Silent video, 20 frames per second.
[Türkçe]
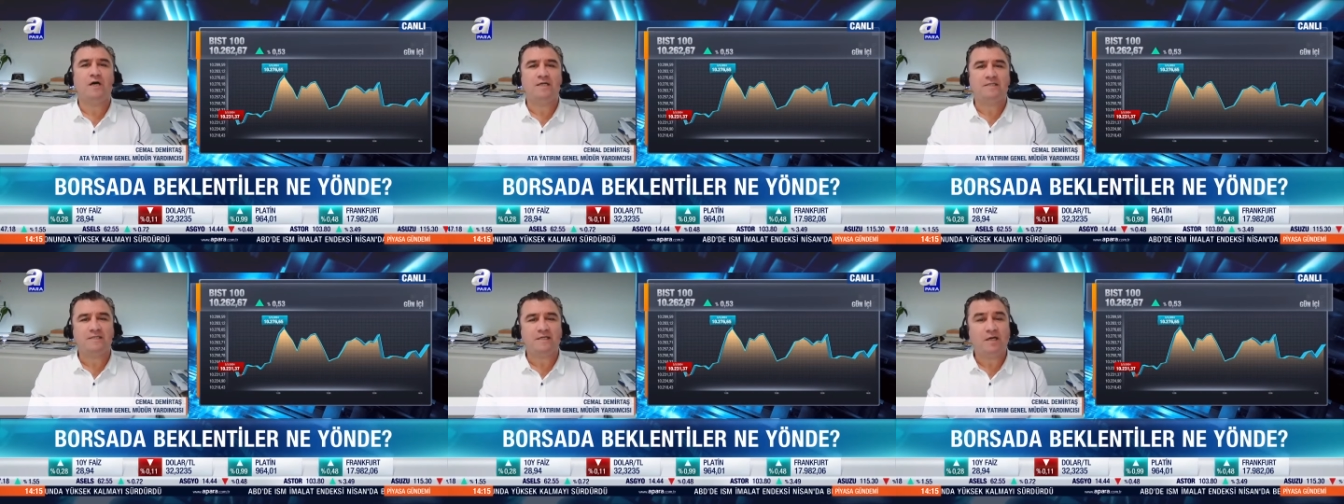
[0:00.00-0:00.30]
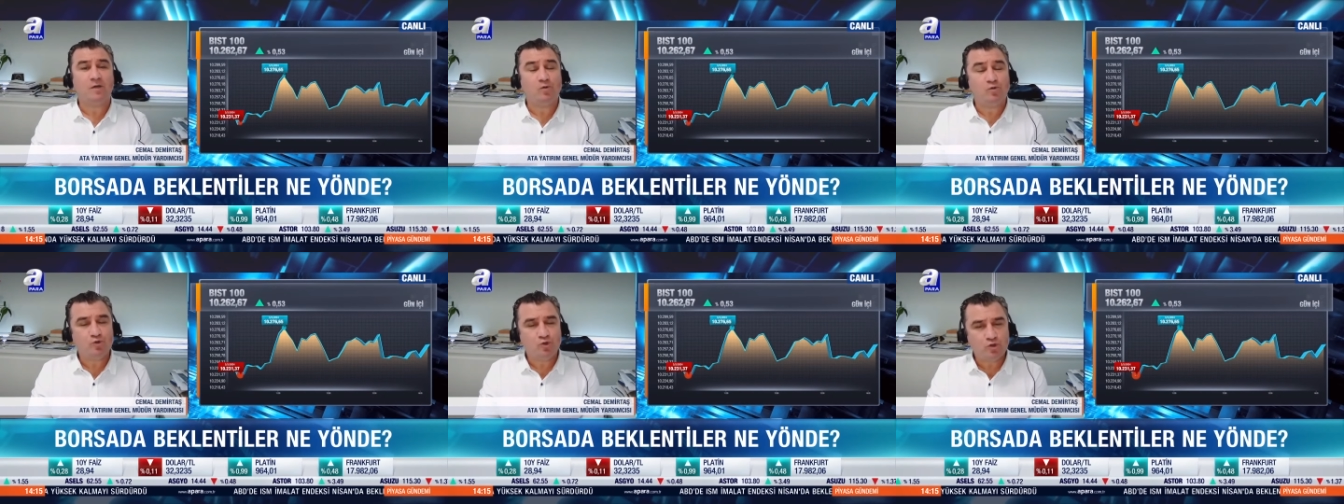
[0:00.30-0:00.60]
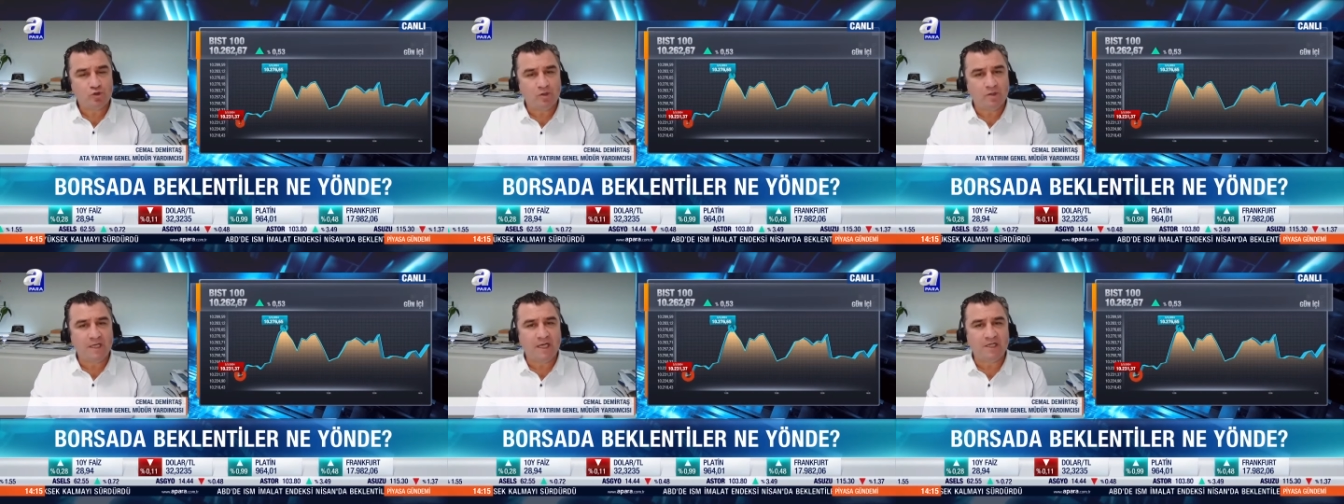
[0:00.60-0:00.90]
hatta
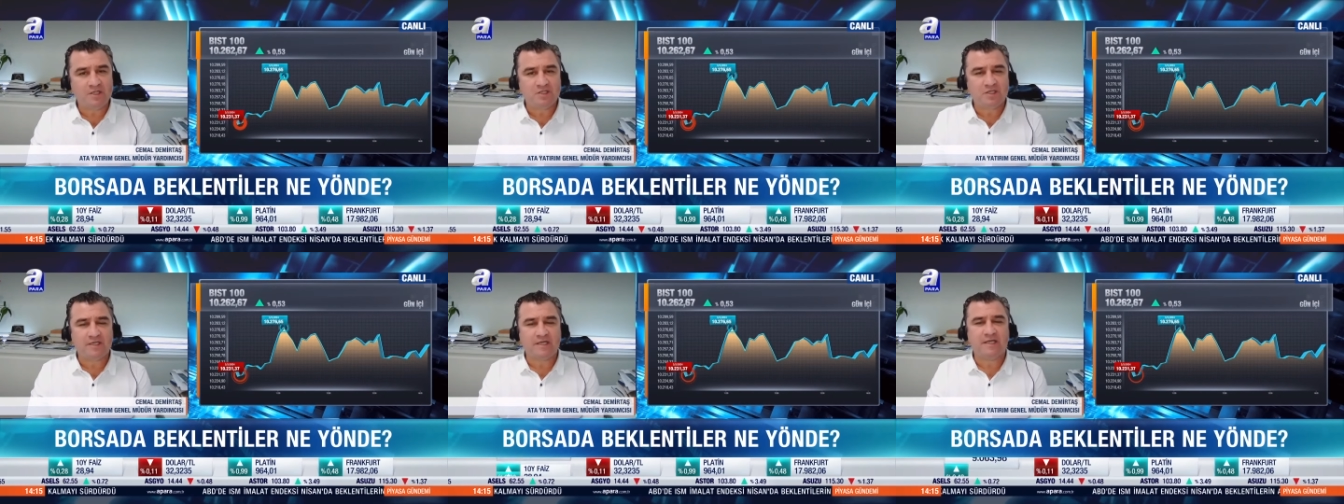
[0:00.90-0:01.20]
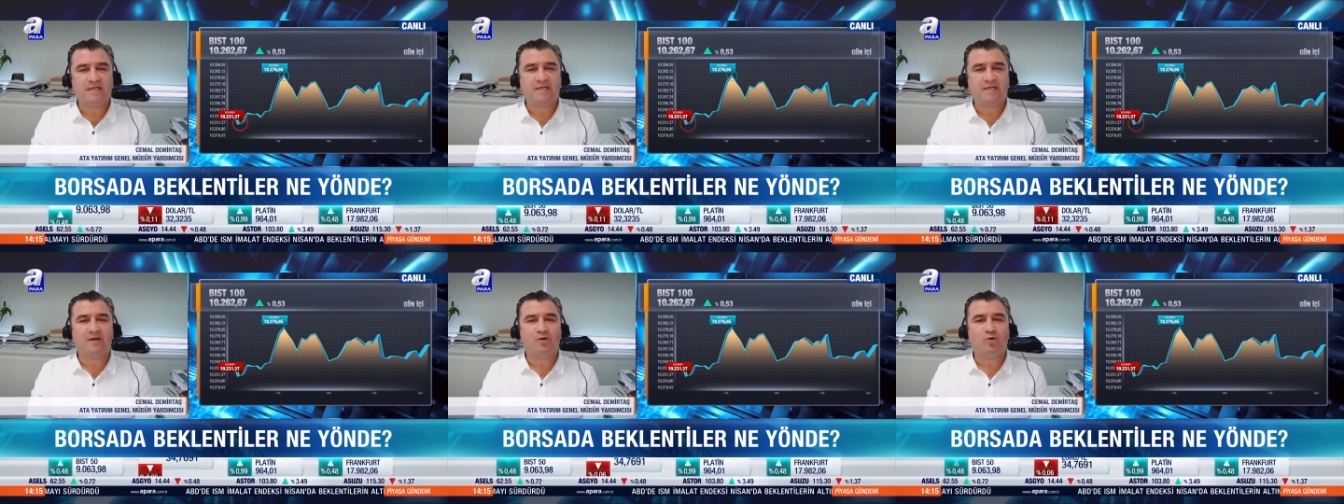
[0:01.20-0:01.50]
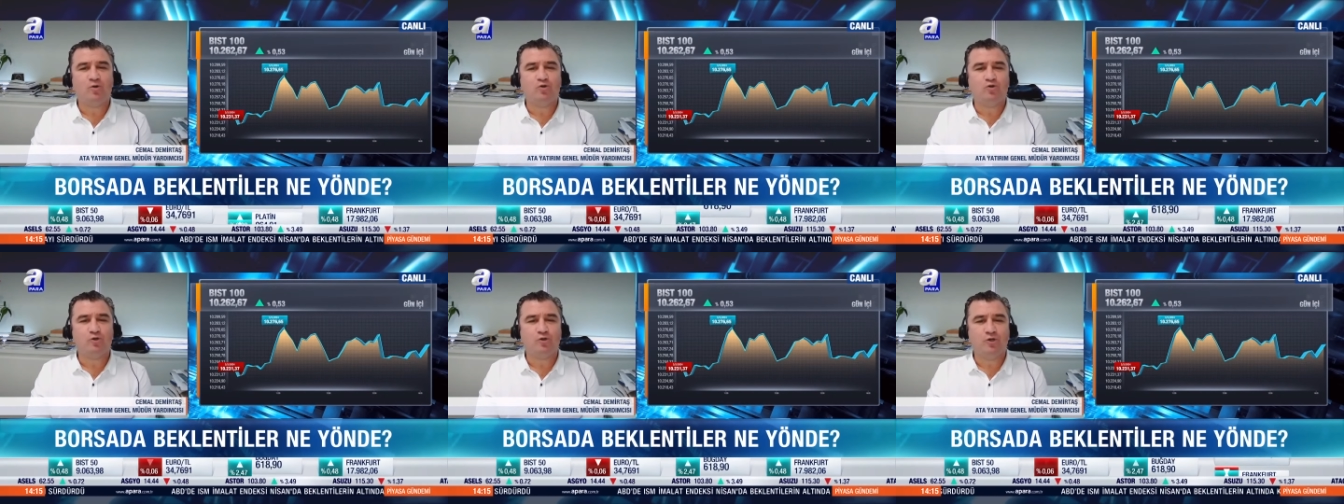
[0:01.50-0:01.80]
ucuz olan şirketler
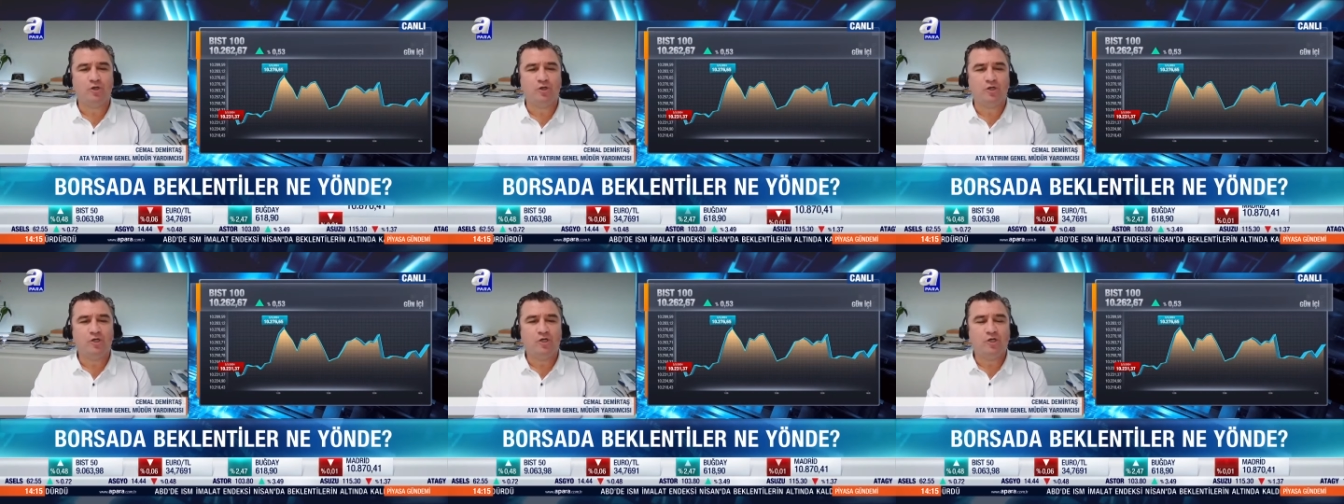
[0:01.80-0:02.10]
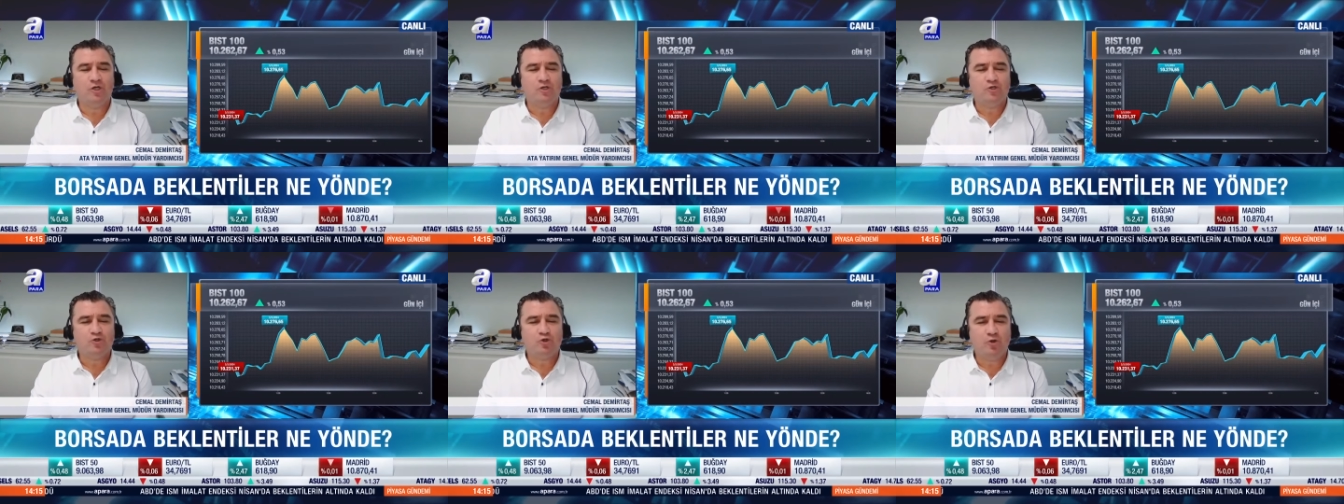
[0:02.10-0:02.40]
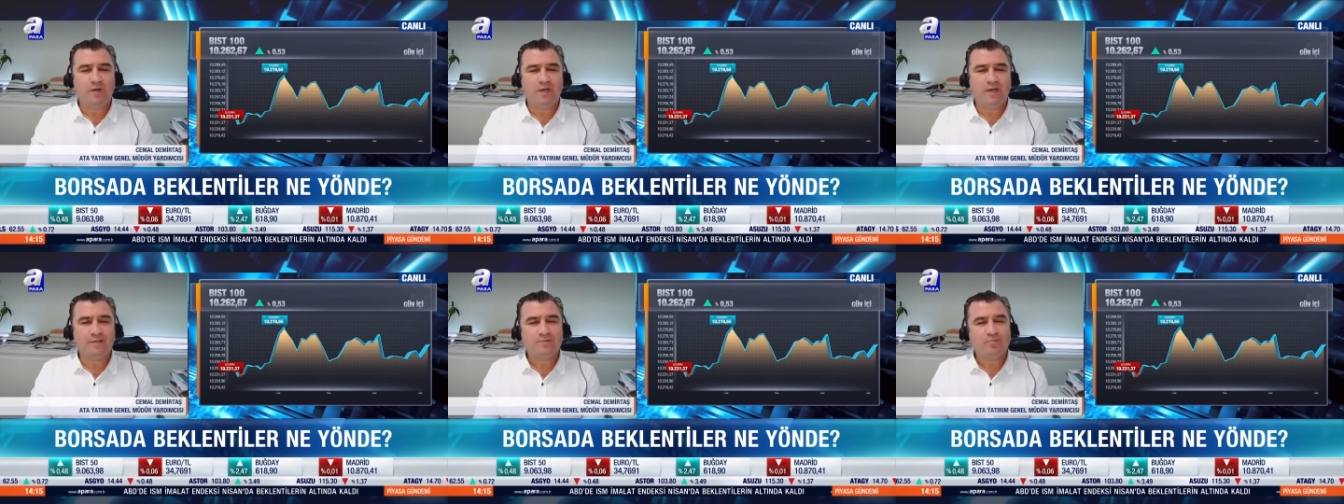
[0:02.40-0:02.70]
olduğunu
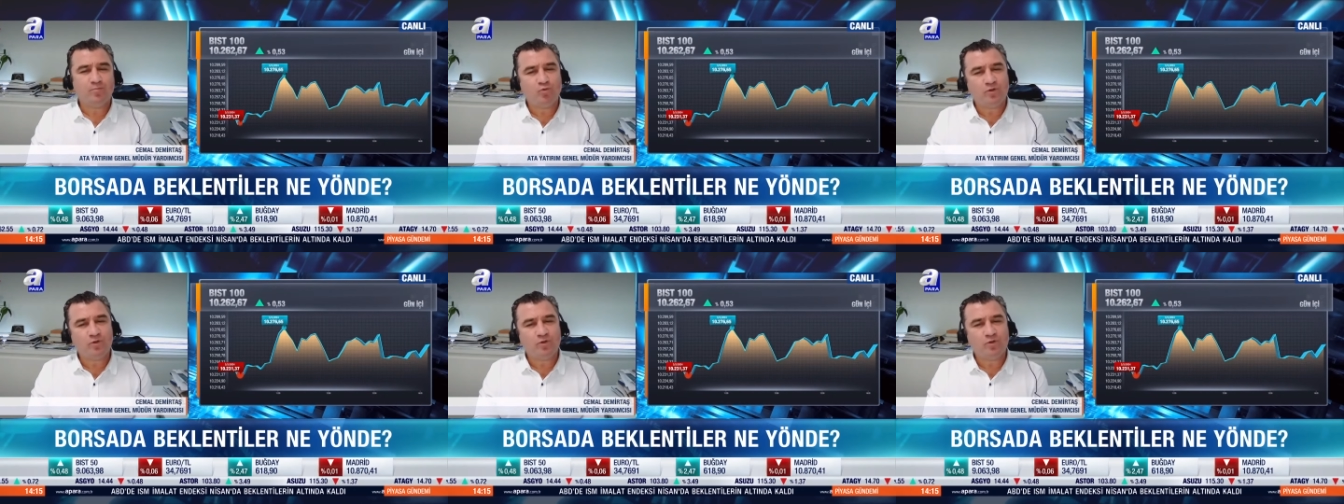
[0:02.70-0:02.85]
söyleriz.